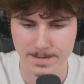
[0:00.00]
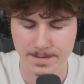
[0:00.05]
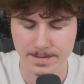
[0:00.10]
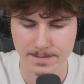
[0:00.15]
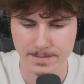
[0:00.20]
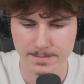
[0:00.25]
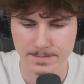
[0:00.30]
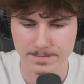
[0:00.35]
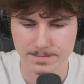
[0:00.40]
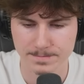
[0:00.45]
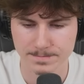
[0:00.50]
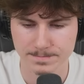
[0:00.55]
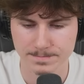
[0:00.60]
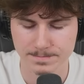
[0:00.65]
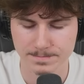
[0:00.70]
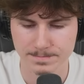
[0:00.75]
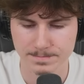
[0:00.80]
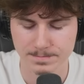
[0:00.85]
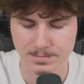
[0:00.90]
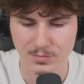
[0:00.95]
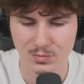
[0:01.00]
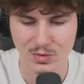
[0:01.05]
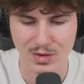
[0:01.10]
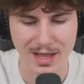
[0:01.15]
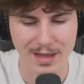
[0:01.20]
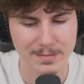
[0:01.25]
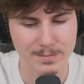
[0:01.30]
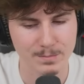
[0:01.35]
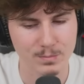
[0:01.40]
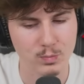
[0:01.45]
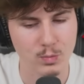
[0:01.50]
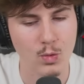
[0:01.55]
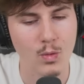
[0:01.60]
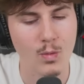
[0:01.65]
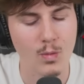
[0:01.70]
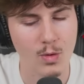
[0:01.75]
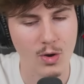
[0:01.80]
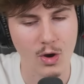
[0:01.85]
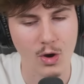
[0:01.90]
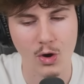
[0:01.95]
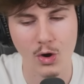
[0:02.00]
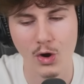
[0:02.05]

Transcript: mais après, euh, ça dépend ce qui va jouer en face.